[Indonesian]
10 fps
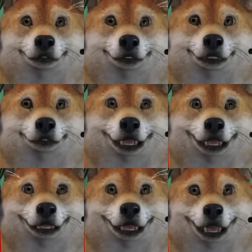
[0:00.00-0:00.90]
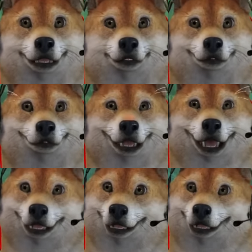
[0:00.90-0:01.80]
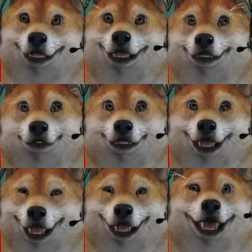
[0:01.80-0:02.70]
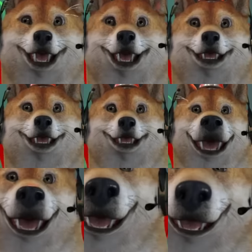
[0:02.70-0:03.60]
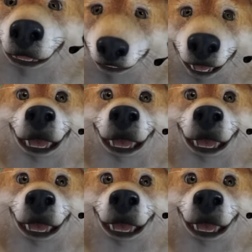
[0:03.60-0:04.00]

lebih kecil atau samalah dengan kita kan bisa kita kalahin ya kan kita makan